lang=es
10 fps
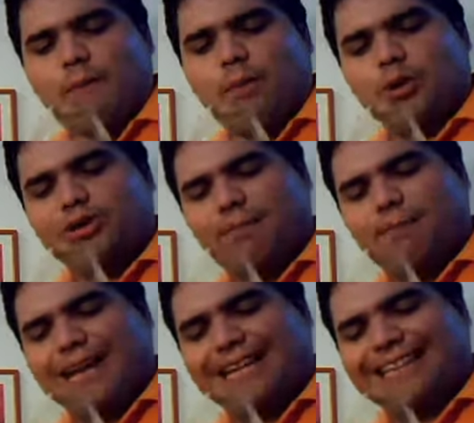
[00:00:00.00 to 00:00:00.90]
por
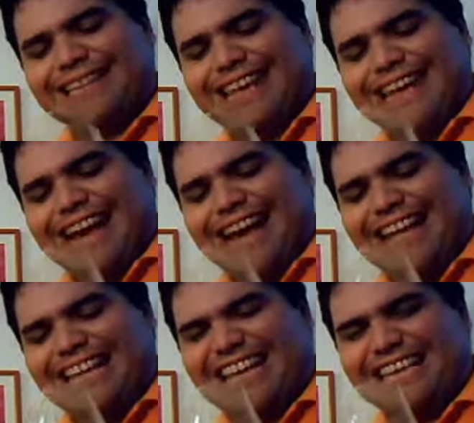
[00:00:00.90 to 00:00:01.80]
otra parte
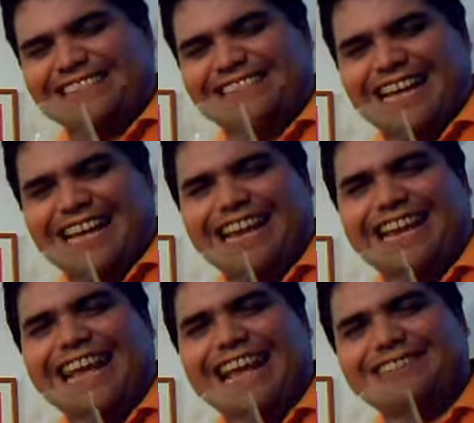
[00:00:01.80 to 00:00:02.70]
hay esa
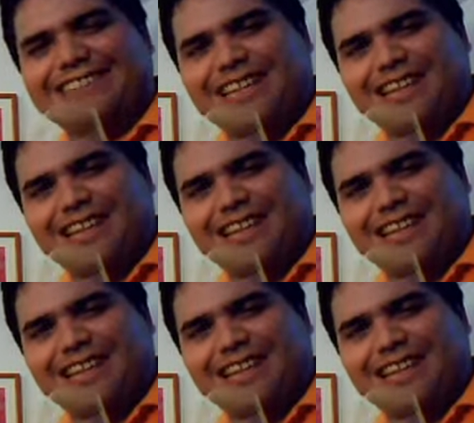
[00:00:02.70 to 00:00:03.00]
elegancia,